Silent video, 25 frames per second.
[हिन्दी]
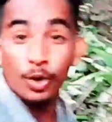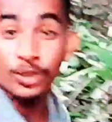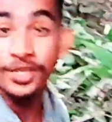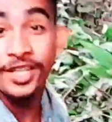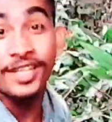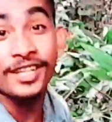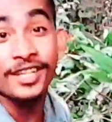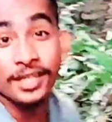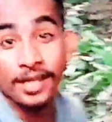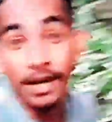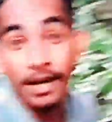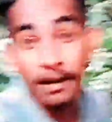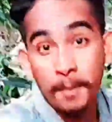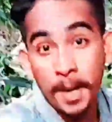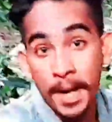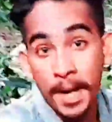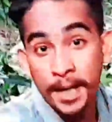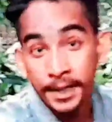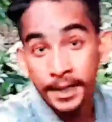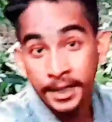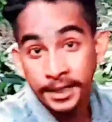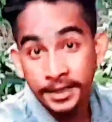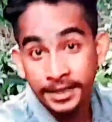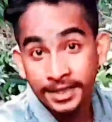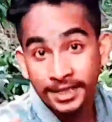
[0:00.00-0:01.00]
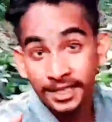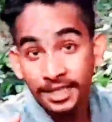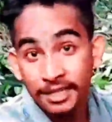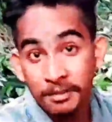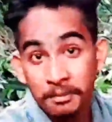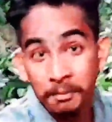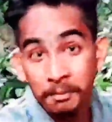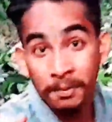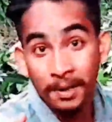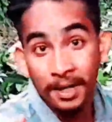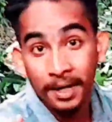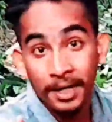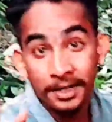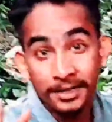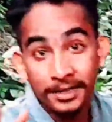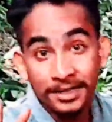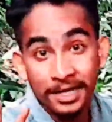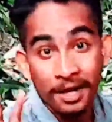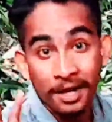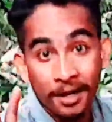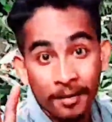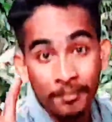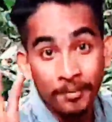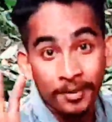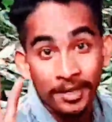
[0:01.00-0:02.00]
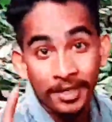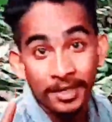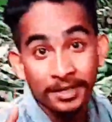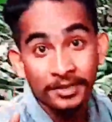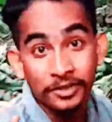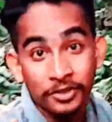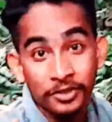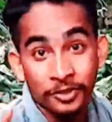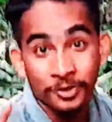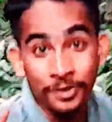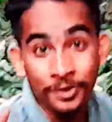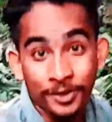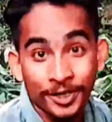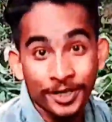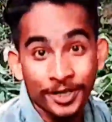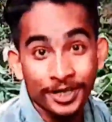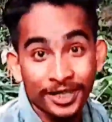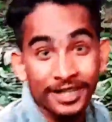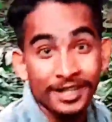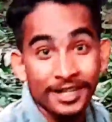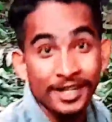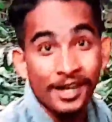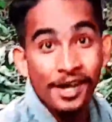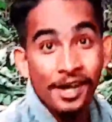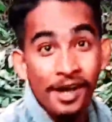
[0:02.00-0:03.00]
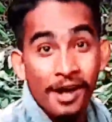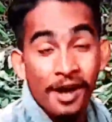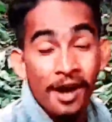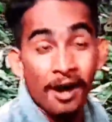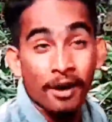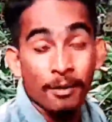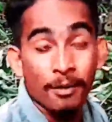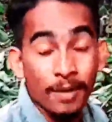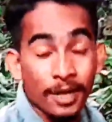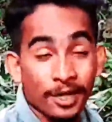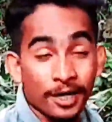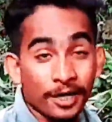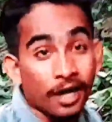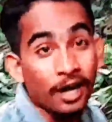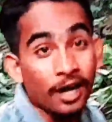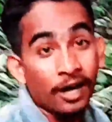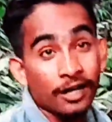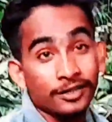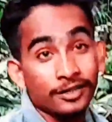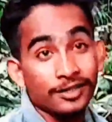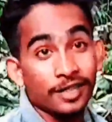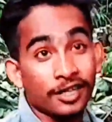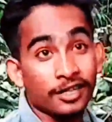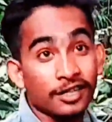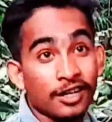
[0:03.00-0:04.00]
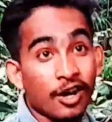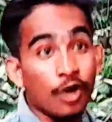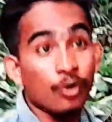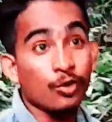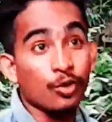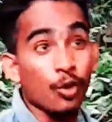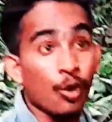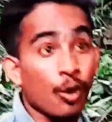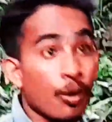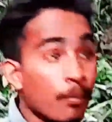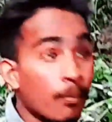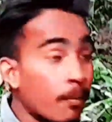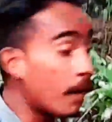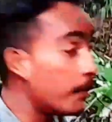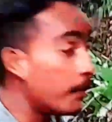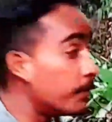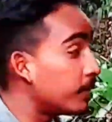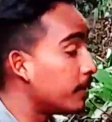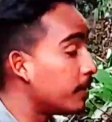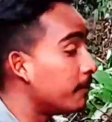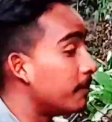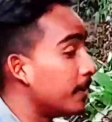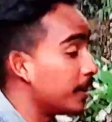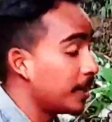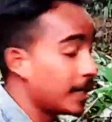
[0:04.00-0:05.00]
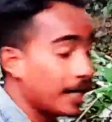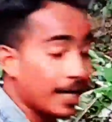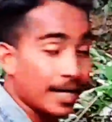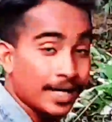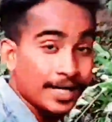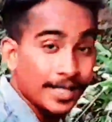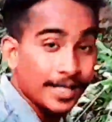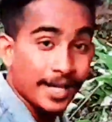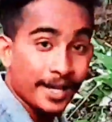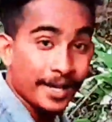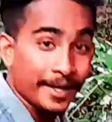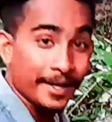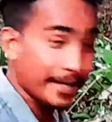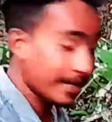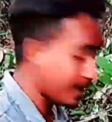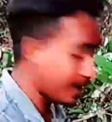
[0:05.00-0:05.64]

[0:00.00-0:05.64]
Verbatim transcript: दिन का मेहनत के बाद हमें जो है हमारा अंडरग्राउंड होम हमने बना लिया है